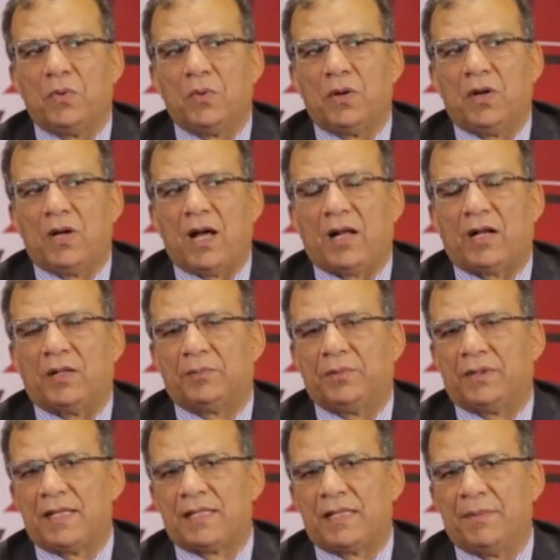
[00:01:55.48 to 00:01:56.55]
والاعراض
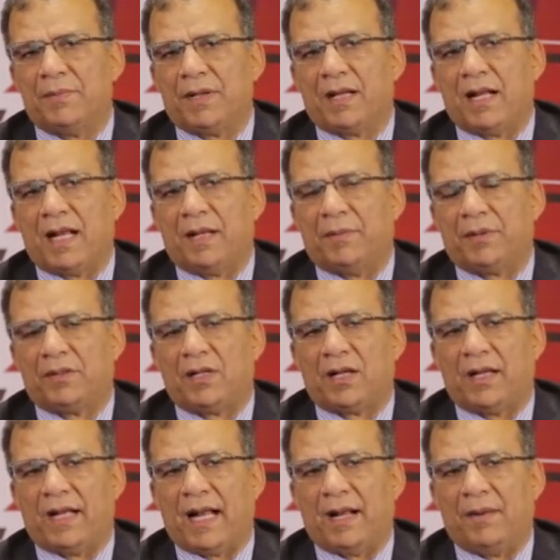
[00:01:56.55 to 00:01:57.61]
بتستمر على مدار
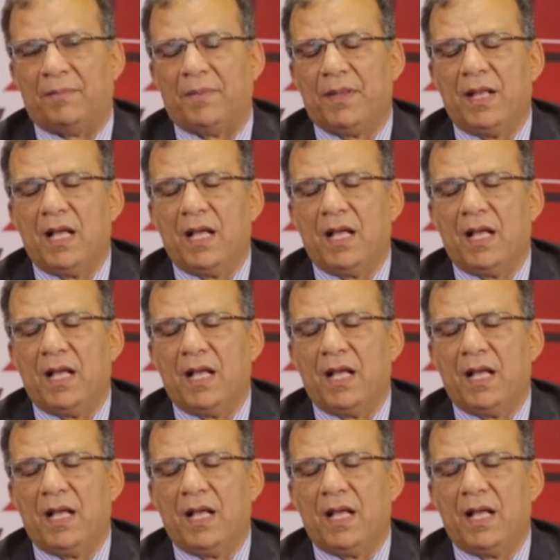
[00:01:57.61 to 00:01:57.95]
العام